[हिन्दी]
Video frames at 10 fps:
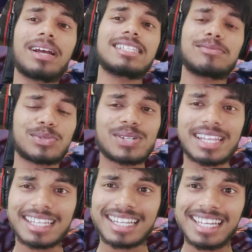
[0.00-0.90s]
गाइजर
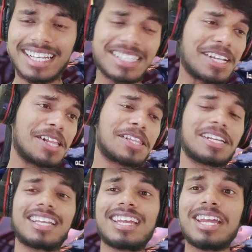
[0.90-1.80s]
मुस्कुराते रहिए हंसते खेलते
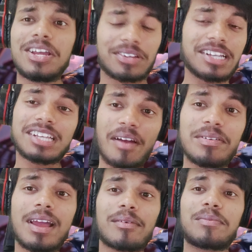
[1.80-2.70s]
रहिए गाइजर
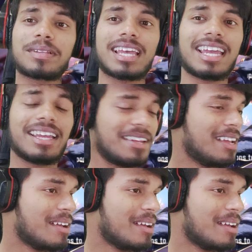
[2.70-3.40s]
अभी आपको पता है